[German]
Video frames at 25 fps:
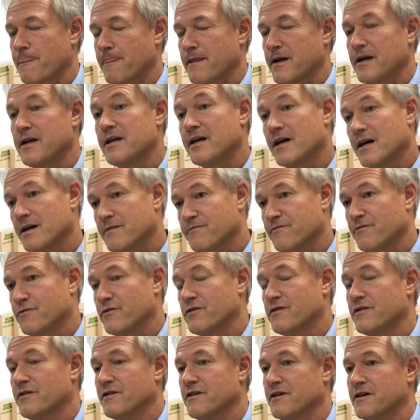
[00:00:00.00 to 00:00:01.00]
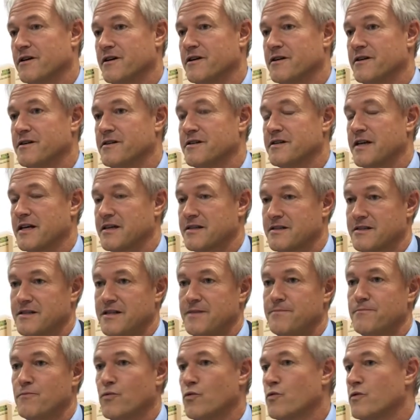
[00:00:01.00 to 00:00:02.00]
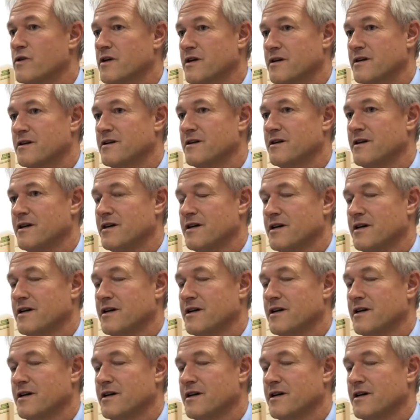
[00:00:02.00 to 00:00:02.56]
Innerhalb von äh, sechs, sieben Monaten